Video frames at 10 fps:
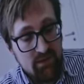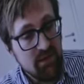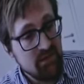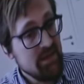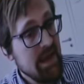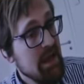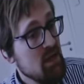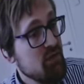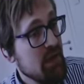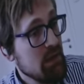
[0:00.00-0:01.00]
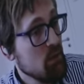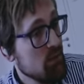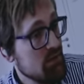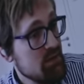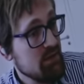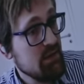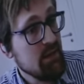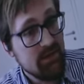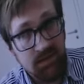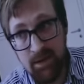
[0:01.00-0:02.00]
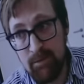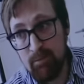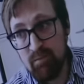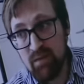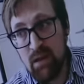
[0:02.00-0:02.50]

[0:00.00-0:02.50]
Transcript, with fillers: Das heißt, die sind ähnlich fettlöslich wie THC.